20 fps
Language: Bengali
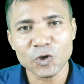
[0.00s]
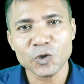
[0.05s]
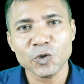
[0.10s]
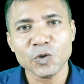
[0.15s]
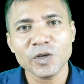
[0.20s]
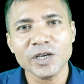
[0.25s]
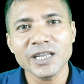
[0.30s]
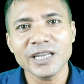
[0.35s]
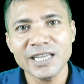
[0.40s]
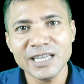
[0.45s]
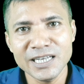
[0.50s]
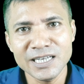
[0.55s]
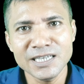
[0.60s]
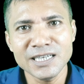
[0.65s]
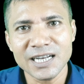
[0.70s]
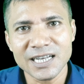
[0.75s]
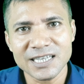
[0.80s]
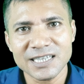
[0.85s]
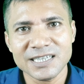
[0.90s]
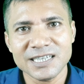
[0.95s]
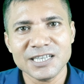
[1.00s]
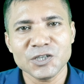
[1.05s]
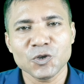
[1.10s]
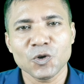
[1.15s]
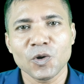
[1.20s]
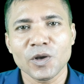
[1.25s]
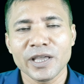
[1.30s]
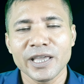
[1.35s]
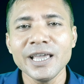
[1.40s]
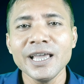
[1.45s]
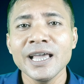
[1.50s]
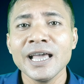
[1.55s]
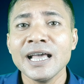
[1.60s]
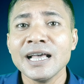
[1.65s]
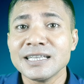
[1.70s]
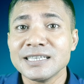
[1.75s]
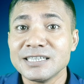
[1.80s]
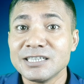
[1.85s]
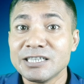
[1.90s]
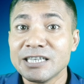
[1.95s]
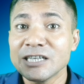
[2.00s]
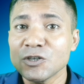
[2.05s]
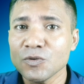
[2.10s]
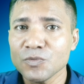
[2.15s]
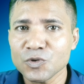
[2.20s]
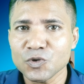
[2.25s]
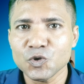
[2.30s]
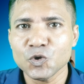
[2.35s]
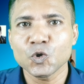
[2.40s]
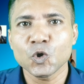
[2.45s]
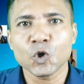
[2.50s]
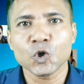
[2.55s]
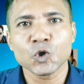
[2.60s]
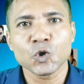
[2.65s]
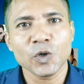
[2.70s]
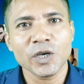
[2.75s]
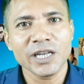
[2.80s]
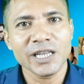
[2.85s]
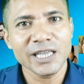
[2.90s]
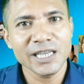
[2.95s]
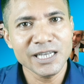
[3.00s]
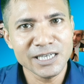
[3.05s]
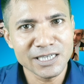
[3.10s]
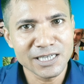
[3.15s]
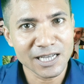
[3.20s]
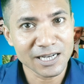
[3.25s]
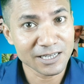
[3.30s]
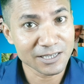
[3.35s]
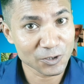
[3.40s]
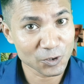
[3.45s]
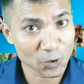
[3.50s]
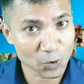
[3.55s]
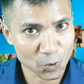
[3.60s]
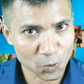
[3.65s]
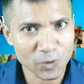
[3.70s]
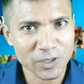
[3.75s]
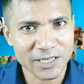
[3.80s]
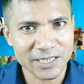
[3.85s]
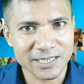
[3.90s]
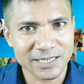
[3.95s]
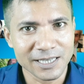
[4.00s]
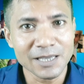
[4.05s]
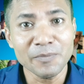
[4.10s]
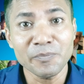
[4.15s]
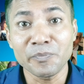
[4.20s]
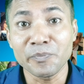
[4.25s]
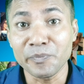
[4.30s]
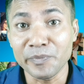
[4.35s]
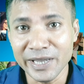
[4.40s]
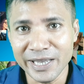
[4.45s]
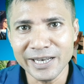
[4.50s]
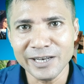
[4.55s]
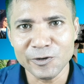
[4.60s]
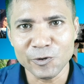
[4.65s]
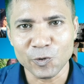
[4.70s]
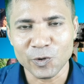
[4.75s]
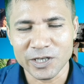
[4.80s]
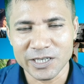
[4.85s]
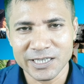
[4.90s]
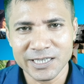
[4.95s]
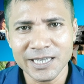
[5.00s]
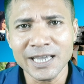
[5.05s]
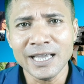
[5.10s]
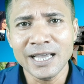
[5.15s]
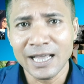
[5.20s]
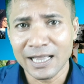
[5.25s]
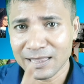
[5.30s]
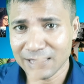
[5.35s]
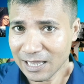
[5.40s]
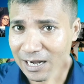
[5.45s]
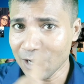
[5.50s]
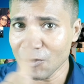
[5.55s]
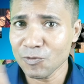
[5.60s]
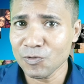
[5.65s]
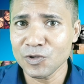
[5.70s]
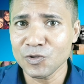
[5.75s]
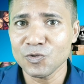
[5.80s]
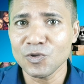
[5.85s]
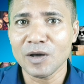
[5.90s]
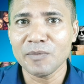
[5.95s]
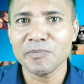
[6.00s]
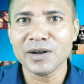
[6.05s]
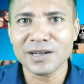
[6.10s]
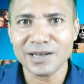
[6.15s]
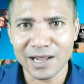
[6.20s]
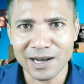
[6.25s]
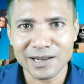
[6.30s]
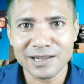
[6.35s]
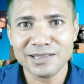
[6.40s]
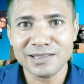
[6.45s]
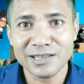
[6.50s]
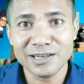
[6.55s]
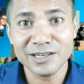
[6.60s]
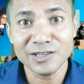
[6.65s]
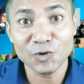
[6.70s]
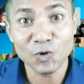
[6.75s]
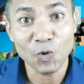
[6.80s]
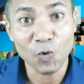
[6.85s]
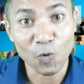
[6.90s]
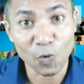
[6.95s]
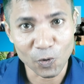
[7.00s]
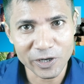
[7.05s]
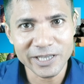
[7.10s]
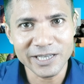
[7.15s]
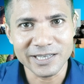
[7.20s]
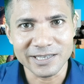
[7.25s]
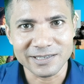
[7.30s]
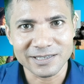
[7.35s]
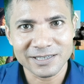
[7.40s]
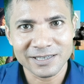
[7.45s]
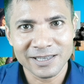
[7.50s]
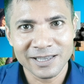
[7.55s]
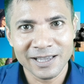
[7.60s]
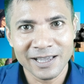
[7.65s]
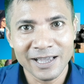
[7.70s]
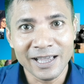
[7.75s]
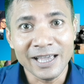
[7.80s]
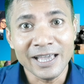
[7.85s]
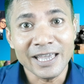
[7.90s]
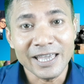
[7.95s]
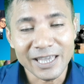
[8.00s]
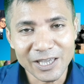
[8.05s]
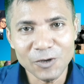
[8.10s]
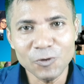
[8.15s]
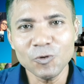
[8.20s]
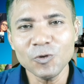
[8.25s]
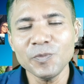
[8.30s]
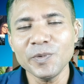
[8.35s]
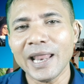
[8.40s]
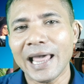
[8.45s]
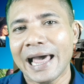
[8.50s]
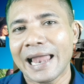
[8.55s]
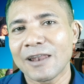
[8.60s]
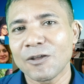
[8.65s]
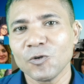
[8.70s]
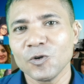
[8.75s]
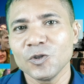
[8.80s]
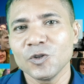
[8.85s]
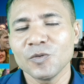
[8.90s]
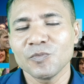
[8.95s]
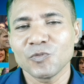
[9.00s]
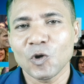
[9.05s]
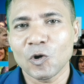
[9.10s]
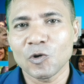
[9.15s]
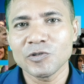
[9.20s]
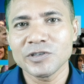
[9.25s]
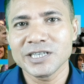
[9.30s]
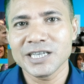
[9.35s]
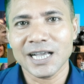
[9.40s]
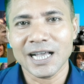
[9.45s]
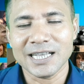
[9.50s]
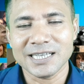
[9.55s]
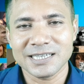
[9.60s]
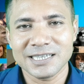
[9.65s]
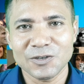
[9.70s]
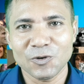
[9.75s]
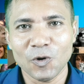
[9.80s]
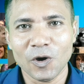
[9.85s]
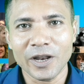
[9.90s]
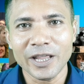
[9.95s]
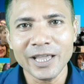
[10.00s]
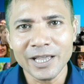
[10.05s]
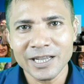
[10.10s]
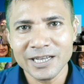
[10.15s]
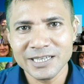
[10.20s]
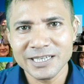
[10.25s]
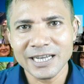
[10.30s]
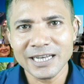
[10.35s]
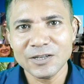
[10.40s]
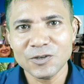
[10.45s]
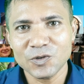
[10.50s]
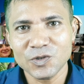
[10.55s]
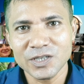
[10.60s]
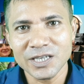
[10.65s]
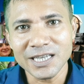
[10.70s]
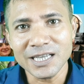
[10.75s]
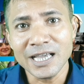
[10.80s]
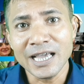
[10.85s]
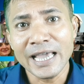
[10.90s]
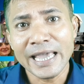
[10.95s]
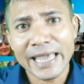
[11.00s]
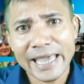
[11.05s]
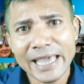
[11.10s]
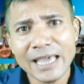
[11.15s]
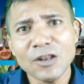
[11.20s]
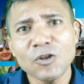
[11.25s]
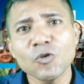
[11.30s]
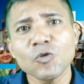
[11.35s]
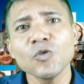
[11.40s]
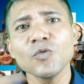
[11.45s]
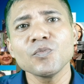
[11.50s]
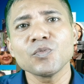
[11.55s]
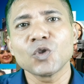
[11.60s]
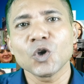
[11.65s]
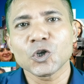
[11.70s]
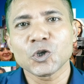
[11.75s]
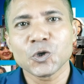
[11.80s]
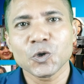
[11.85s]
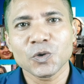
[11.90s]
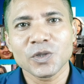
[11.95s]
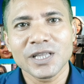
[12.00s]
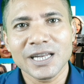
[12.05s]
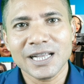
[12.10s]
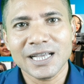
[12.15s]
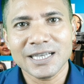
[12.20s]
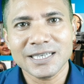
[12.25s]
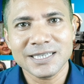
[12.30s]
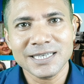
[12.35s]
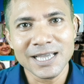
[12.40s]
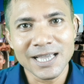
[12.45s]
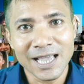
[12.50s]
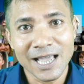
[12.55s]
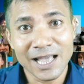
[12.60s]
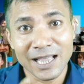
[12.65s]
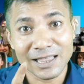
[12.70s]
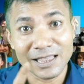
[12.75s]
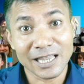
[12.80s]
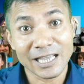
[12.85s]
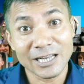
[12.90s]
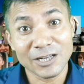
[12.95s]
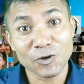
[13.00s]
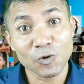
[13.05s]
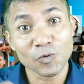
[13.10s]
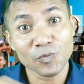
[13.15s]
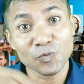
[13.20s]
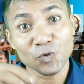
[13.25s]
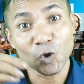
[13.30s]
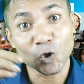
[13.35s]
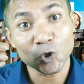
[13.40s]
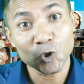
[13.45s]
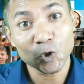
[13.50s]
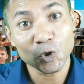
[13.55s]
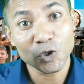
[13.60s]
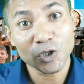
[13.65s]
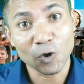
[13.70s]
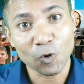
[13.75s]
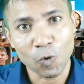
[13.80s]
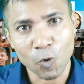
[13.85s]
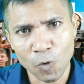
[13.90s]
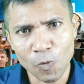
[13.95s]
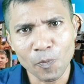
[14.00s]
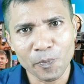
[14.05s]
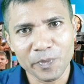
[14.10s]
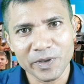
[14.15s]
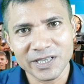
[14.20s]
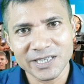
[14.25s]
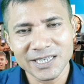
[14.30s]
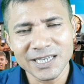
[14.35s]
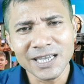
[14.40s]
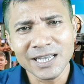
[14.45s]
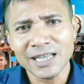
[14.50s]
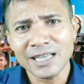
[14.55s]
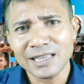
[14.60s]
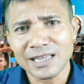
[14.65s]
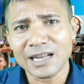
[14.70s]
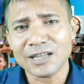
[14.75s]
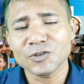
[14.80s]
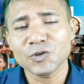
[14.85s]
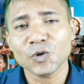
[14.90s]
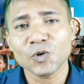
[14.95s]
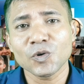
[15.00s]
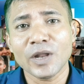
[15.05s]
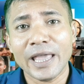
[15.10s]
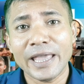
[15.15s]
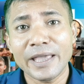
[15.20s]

দর্শকের ইন্টারেস্টের সঙ্গে যে সমস্ত দর্শকের ইন্টারেস্ট রয়েছে মিল রয়েছে তারাও কিন্তু আপনার টার্গেটকৃত অডিয়েন্স ইউটিউবের অ্যালগোরিদম তখন যে কাজটি করে সেটি হচ্ছে এরকম দর্শকদের কাছে এরকম দর্শকদের হোম পেজে তারা যখন